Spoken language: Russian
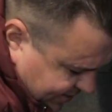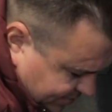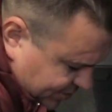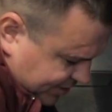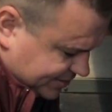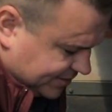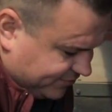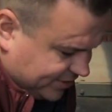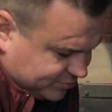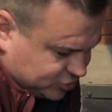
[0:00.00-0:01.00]
место
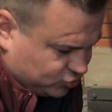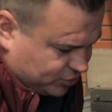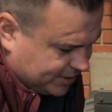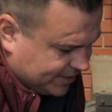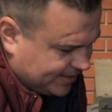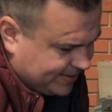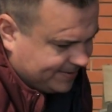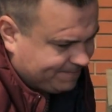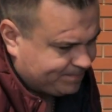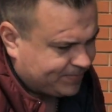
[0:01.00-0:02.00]
в ремзоне.
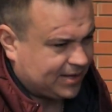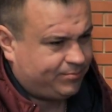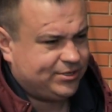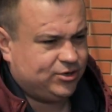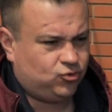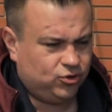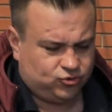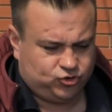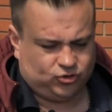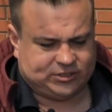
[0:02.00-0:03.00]

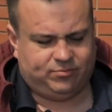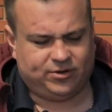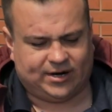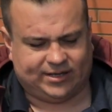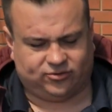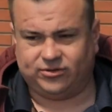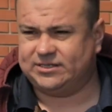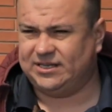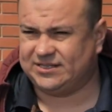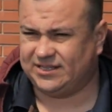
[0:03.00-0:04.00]
Потихоньку чуть собирается. У нас здесь